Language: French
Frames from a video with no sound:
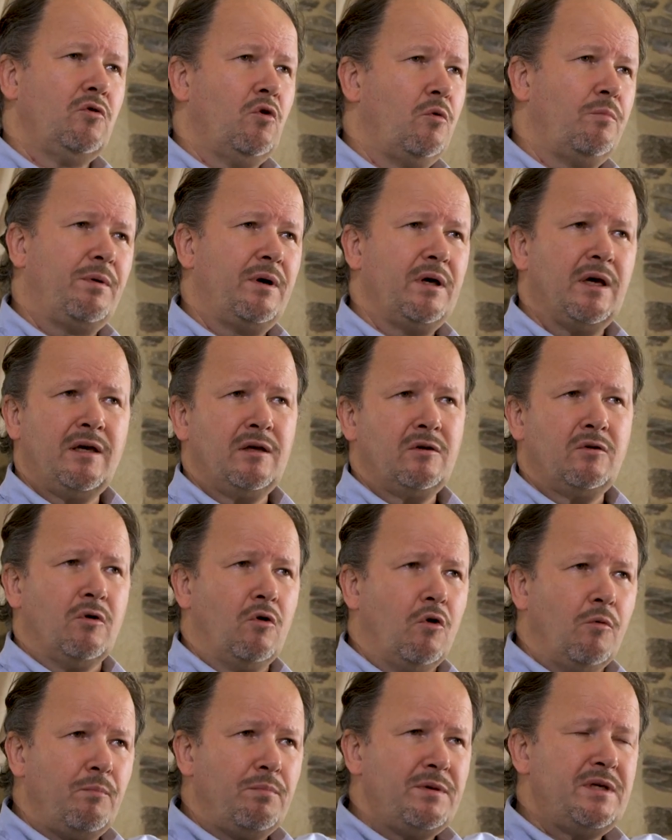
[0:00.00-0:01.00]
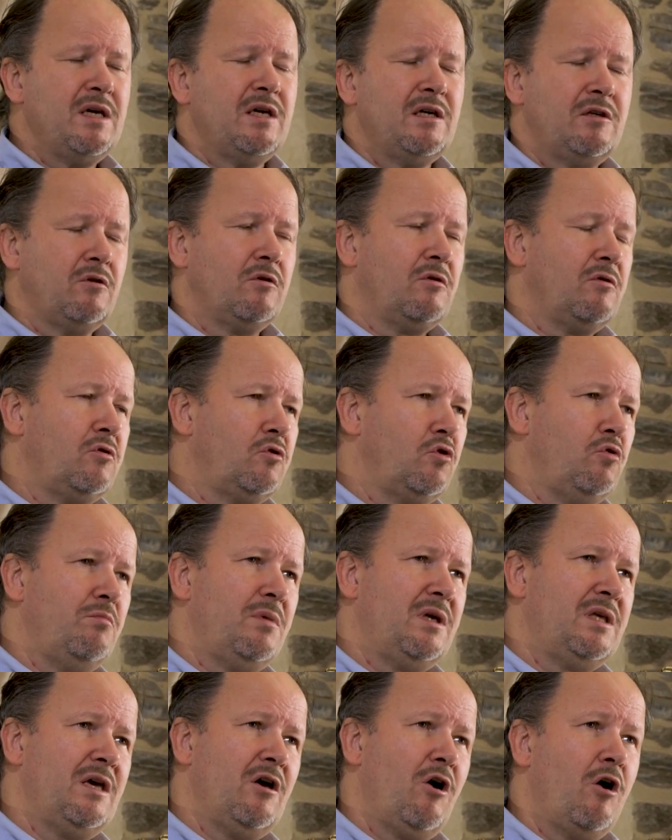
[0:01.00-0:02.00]
au pied, du
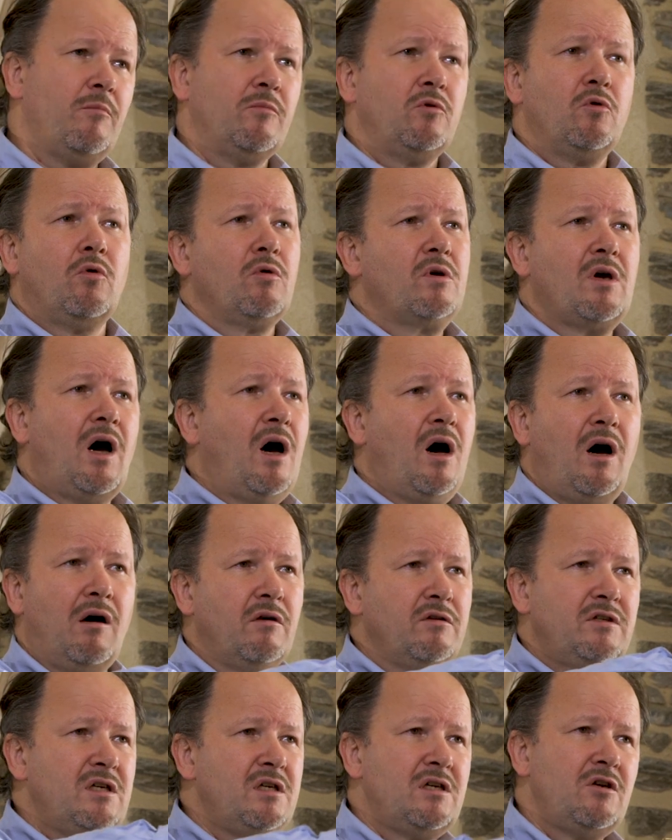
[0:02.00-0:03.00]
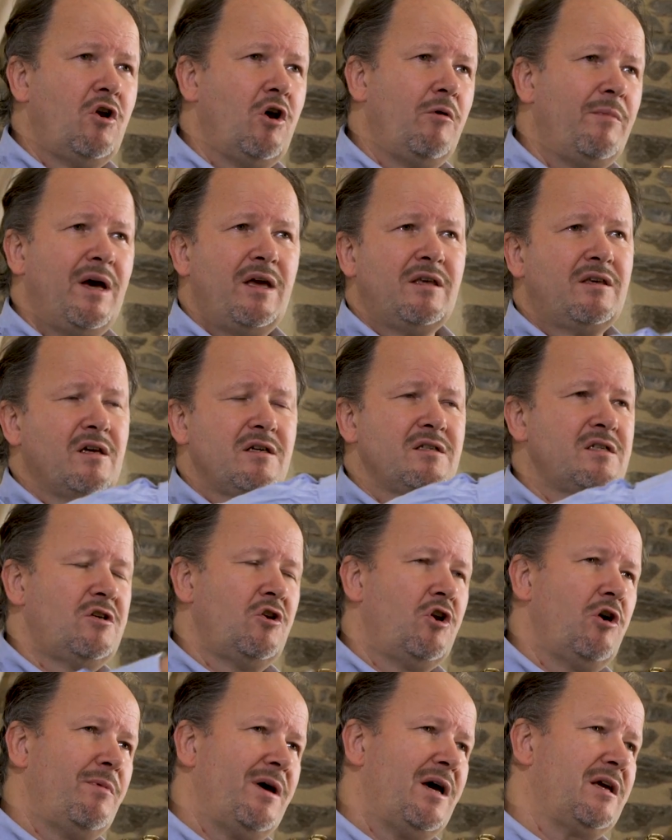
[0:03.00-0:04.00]
Ménéum, donc à 10 km, 15
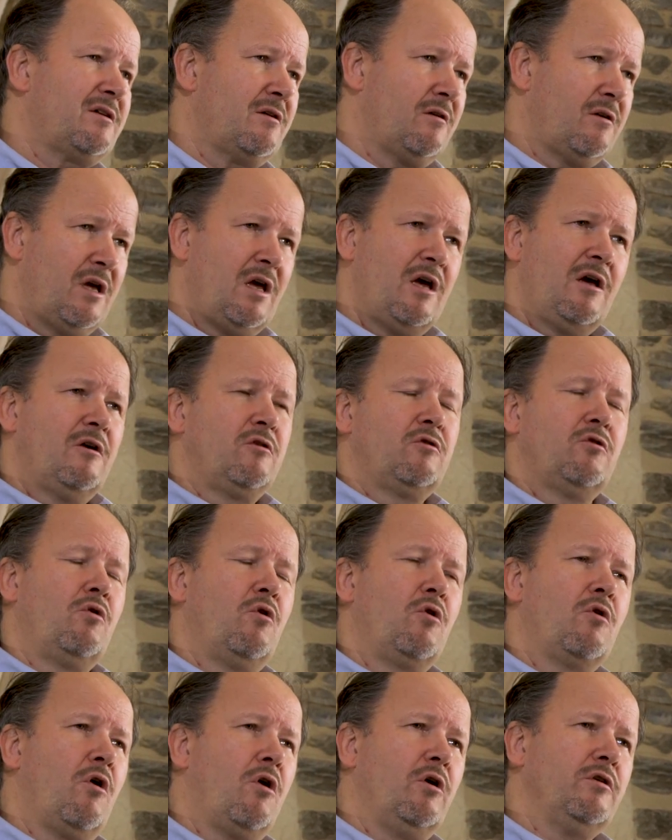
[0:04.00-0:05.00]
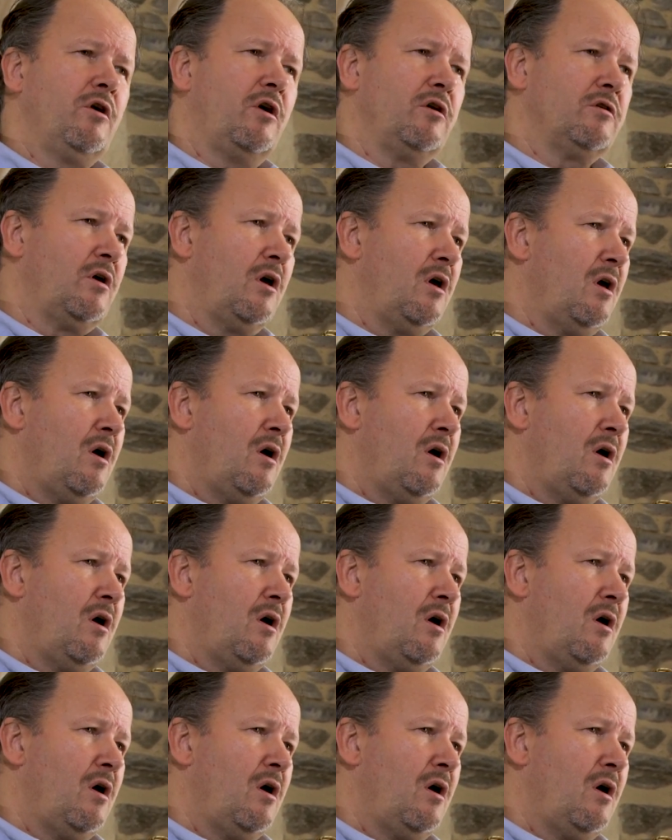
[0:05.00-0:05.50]
km de l'Ocronone,